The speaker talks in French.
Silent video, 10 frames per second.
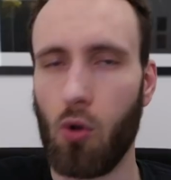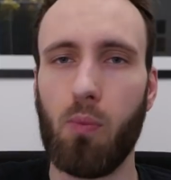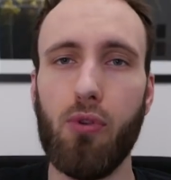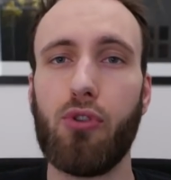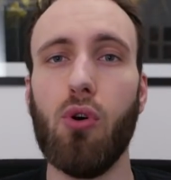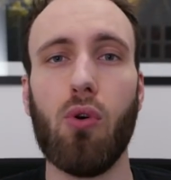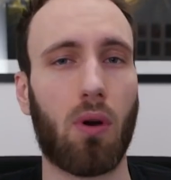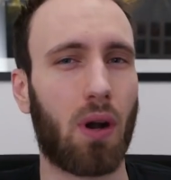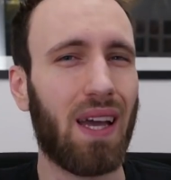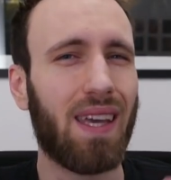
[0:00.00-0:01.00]
ou plutôt
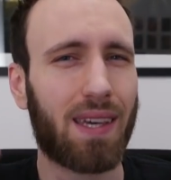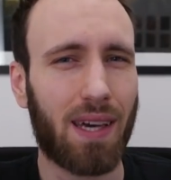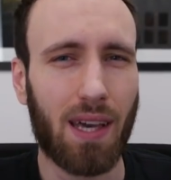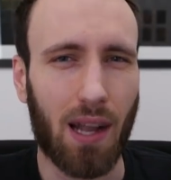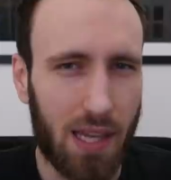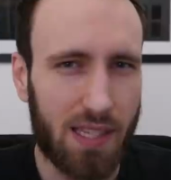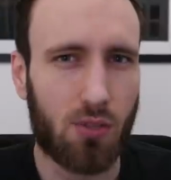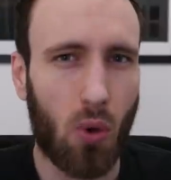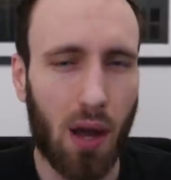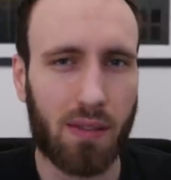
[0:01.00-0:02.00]
réécrire
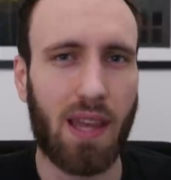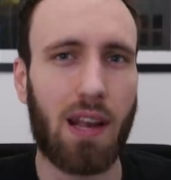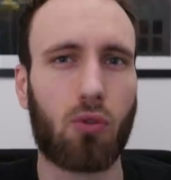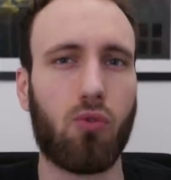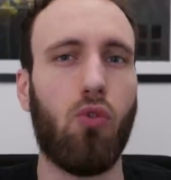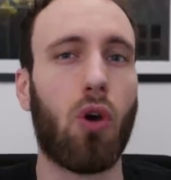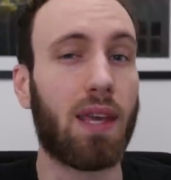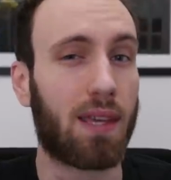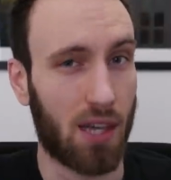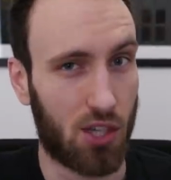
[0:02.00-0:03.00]
l'histoire telle qu'on nous l'aurait
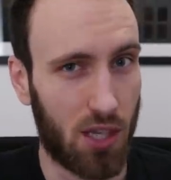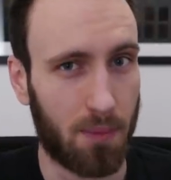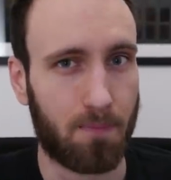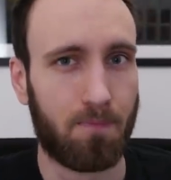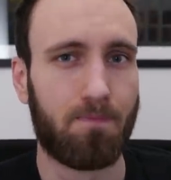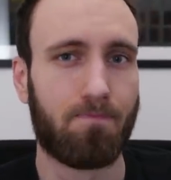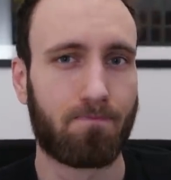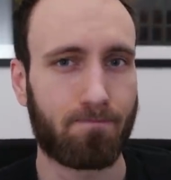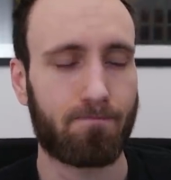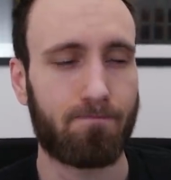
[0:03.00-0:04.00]
cachée.
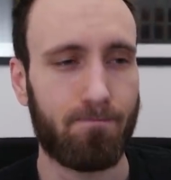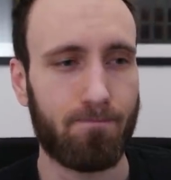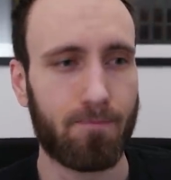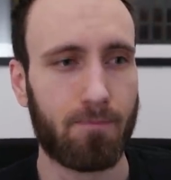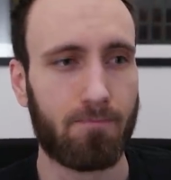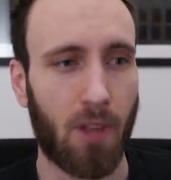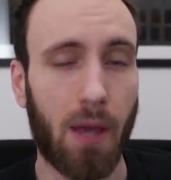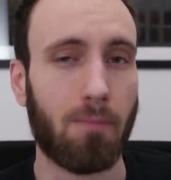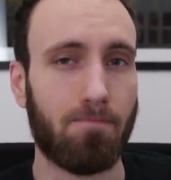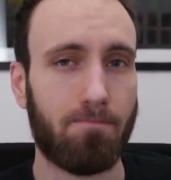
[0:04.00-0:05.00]

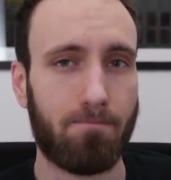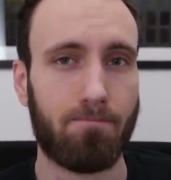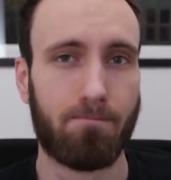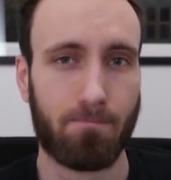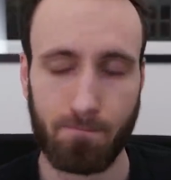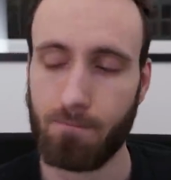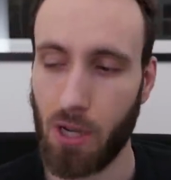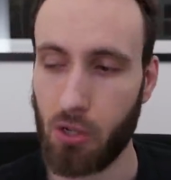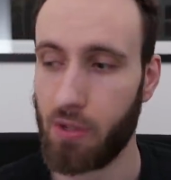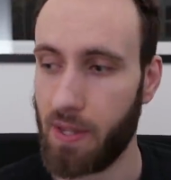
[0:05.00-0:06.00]
Ouais,
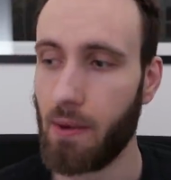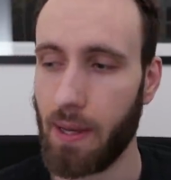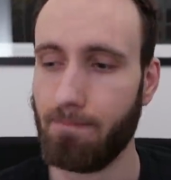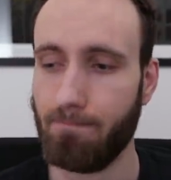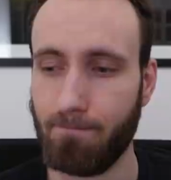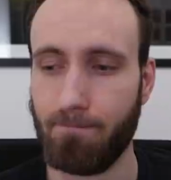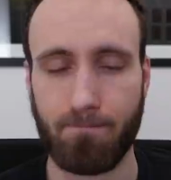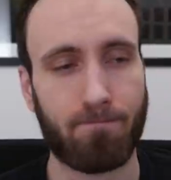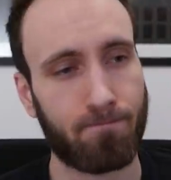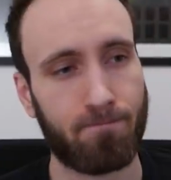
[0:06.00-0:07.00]
je sais, ouais.
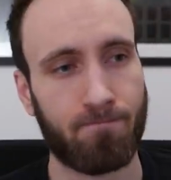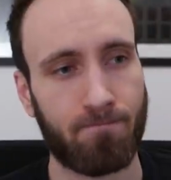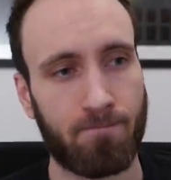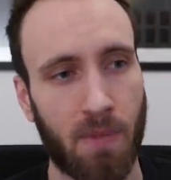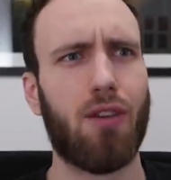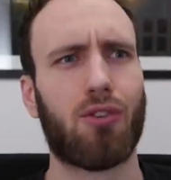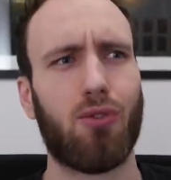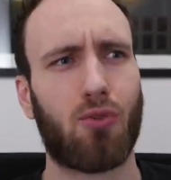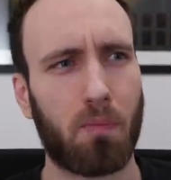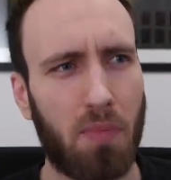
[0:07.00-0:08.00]
D'ailleurs, je
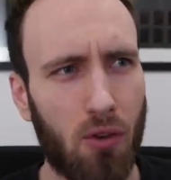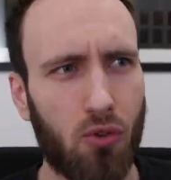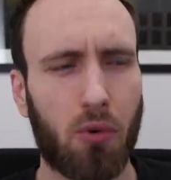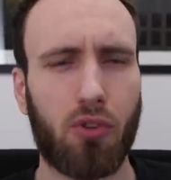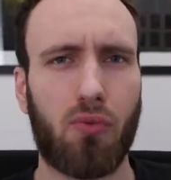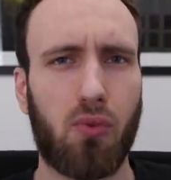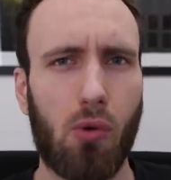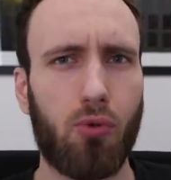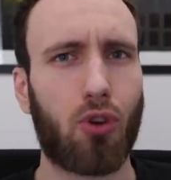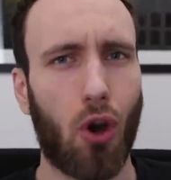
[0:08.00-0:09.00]
ne compte pas le nombre de fois
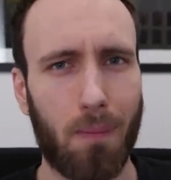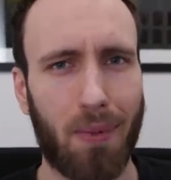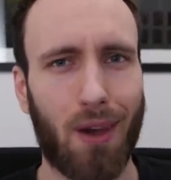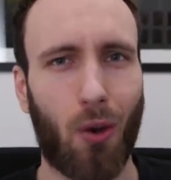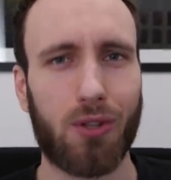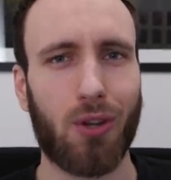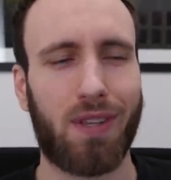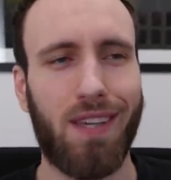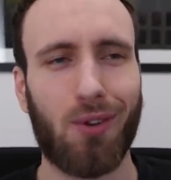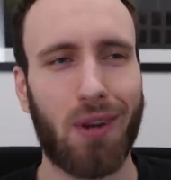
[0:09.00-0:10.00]
où Trump est
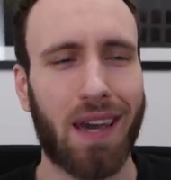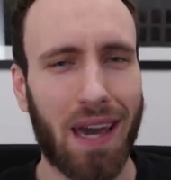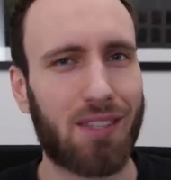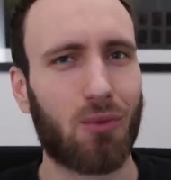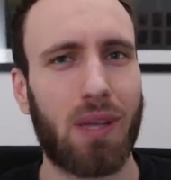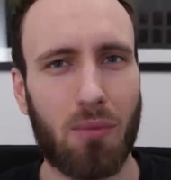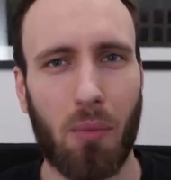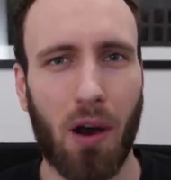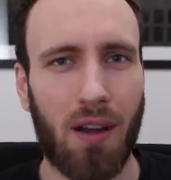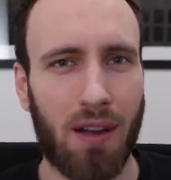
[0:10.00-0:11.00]
ressorti dans les créations des membres.